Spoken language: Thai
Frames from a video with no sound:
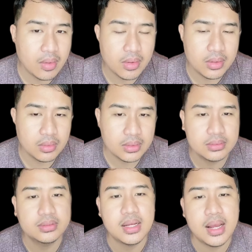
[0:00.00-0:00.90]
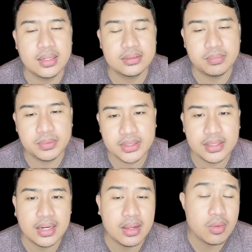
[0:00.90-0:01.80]
ร้อยลดห้าสิบเปอร์เซ็น
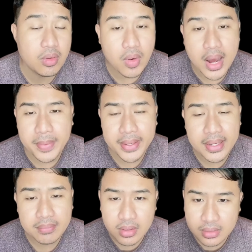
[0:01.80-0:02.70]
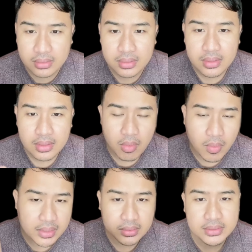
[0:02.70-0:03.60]
ต์อะไรก็ว่าไปนะครับก็คือไว้
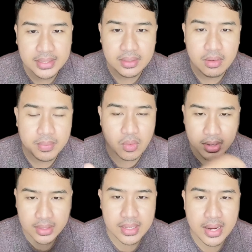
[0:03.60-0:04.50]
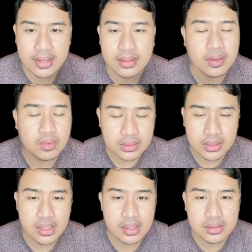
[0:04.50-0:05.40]
ใช้รอบอีกวันก็ได้นะแต่คืน
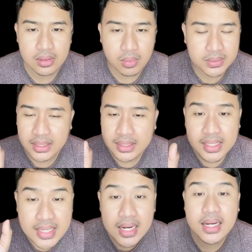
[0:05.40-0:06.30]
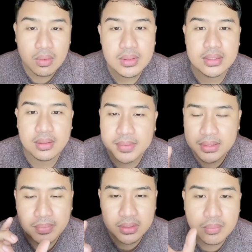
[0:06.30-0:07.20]
นี้ก็คือเขาไม่ใช้เลือกให้เราเลยนะไม่
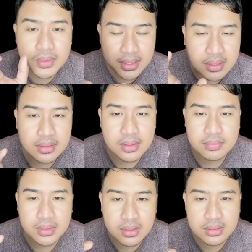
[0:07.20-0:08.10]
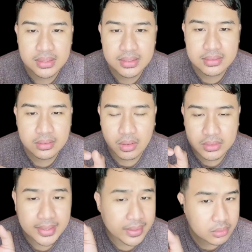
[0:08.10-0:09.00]
จำเป็นต้องไปติ๊กนะครับ ก็คือเรา
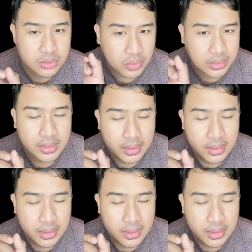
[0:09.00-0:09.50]
ได้ลดส่วน